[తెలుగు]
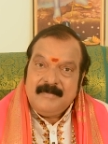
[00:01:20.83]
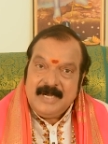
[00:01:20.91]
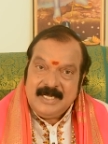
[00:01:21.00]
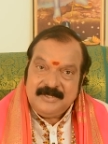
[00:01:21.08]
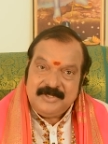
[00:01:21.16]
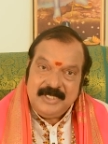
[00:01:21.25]

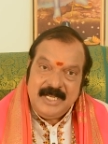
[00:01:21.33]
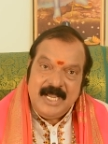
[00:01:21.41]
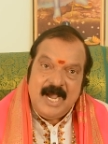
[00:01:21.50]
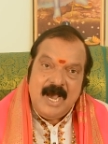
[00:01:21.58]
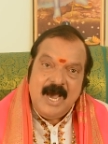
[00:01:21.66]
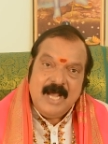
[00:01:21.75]
మనం తినే
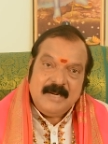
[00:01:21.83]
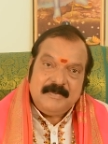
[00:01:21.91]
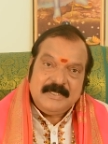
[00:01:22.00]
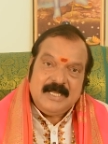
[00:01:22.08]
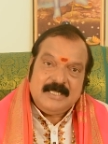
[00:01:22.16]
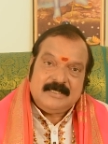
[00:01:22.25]
ఆహార
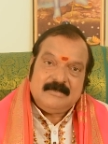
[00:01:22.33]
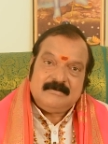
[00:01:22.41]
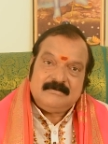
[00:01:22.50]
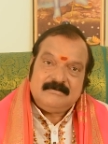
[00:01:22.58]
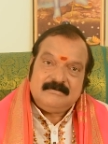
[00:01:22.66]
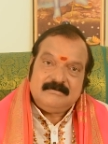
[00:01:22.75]

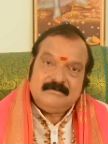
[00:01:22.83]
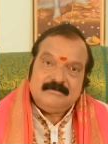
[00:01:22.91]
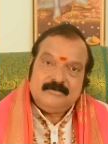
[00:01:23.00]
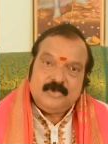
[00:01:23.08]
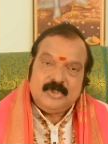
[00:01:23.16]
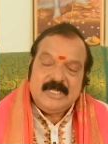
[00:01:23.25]
పదార్థం
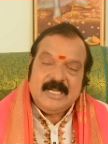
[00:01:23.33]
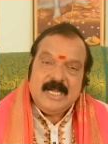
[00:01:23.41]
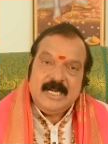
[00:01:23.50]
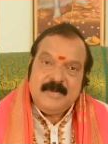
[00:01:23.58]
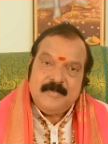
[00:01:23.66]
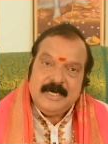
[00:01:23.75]

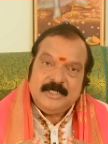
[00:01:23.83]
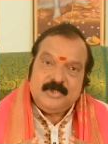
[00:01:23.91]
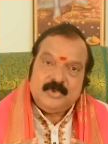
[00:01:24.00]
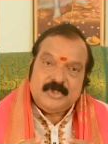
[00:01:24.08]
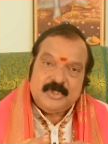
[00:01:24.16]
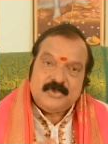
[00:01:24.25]
ముందరగానే
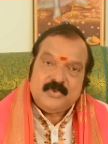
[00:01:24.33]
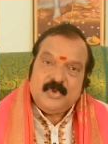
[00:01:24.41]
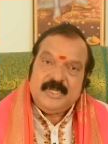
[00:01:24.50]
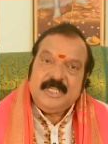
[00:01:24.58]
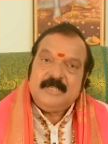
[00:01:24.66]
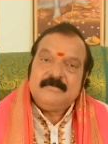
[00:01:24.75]
మడితో చేసుకొని